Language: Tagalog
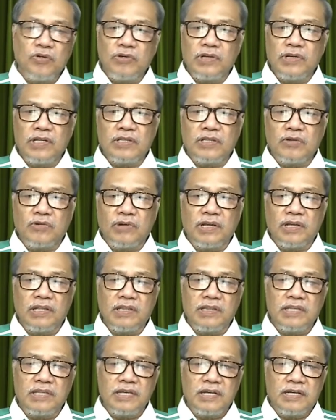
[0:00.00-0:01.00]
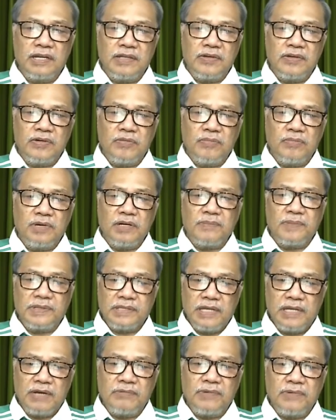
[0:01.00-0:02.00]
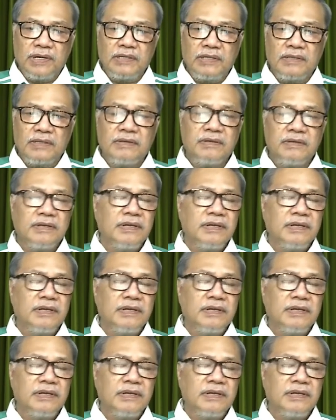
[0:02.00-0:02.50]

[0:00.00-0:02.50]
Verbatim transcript: Ngunit kung hindi kayo magpatawad,